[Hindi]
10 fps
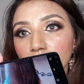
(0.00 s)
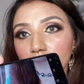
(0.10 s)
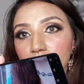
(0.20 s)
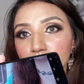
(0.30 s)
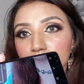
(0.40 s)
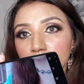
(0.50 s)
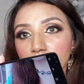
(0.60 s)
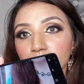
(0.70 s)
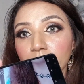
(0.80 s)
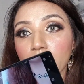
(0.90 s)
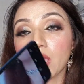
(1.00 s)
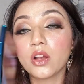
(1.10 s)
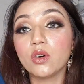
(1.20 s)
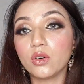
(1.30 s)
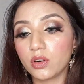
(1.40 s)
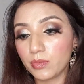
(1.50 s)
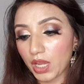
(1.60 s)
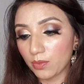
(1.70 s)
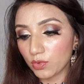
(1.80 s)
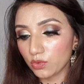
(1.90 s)
ये फीचर है और
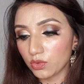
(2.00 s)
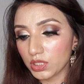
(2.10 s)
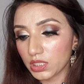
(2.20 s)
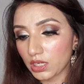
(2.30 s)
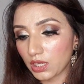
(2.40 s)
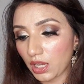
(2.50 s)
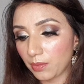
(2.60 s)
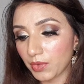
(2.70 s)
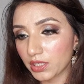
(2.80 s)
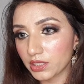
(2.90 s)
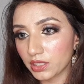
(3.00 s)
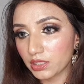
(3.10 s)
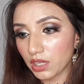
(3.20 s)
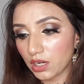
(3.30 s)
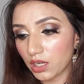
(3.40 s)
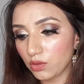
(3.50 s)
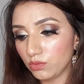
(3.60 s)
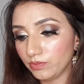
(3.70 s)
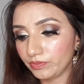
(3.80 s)
मैं आप लोगों को इसका कैम का रिज़ल्ट दिखा दूँ